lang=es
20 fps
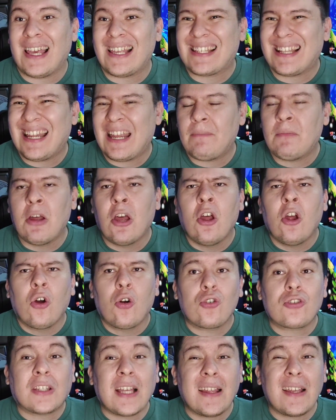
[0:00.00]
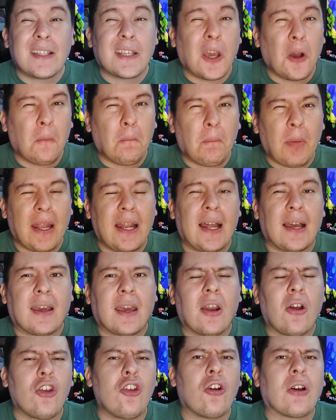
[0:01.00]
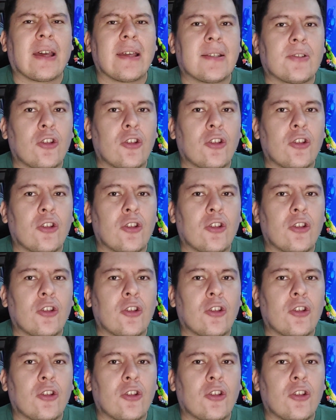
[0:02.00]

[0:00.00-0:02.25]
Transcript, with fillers: Slim. ¿Ustedes qué opinan? Creo yo que